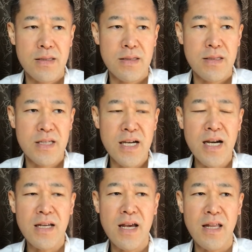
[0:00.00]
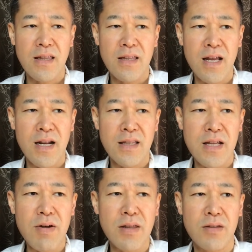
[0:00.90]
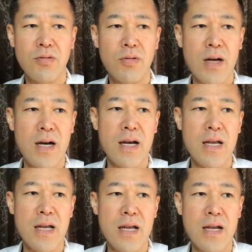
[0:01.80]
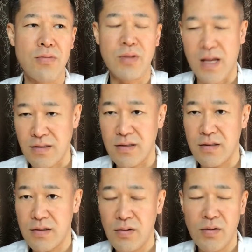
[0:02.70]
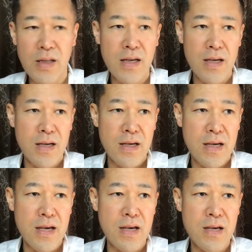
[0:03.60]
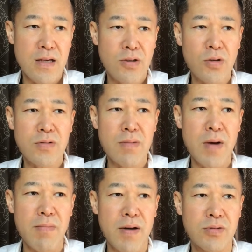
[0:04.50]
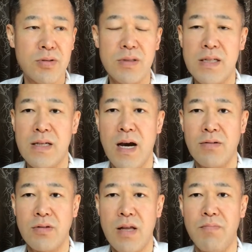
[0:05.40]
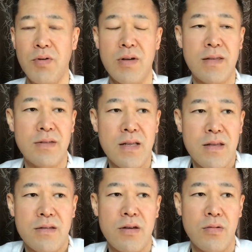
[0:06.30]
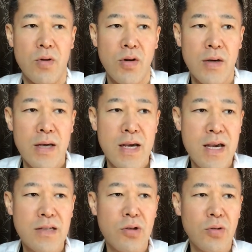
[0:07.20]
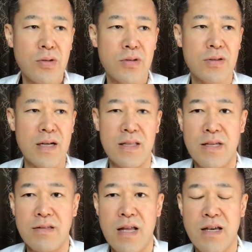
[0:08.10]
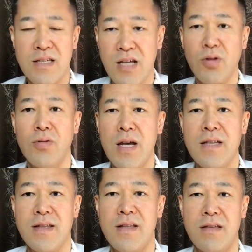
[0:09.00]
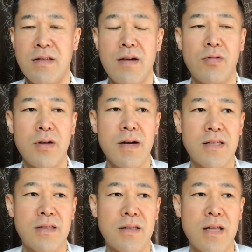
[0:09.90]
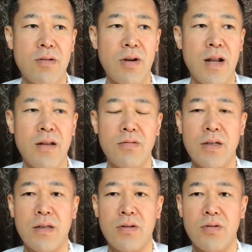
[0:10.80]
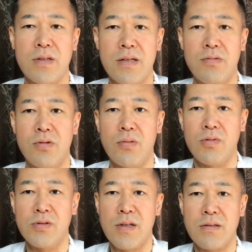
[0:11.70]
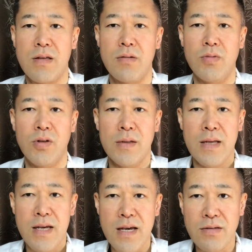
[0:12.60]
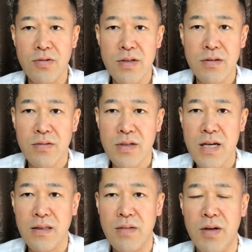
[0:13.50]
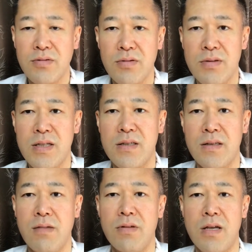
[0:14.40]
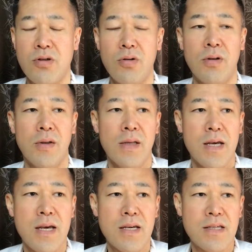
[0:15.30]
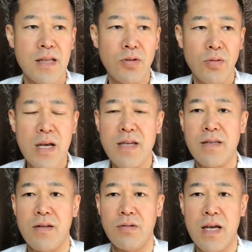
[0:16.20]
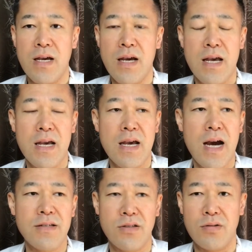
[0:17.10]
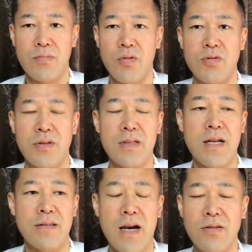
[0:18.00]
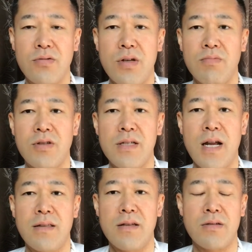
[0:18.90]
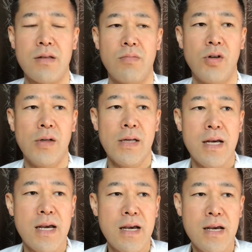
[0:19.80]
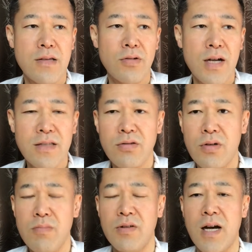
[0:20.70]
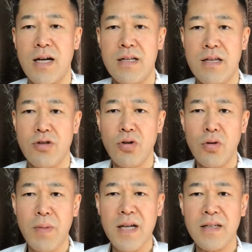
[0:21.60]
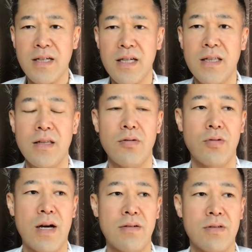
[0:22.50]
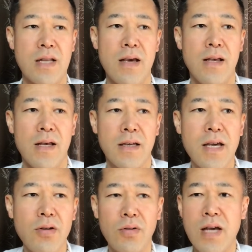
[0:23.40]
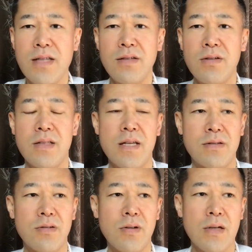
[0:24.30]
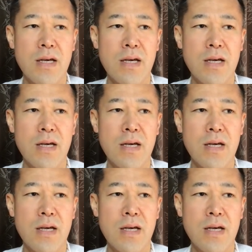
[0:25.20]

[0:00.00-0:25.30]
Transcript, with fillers: 滋賀県ならではっていうのが、えー、2つ。ほんでえー、1つはまあまあ普通にある店舗のやつなんですけども、えー、1つがですねシャトレーゼですねこれは知っておられる方行さんいると思うんですけども、えー、スイーツ好きやったらまあ普通に知ってるでしょう、えー、シャトレーゼのね、えー、アイス僕好きなんですアイスクリーム好きなんですけども、えー、そのアイスクリームの中にねチョコバッキーっていうのがあるんですね結構安いんです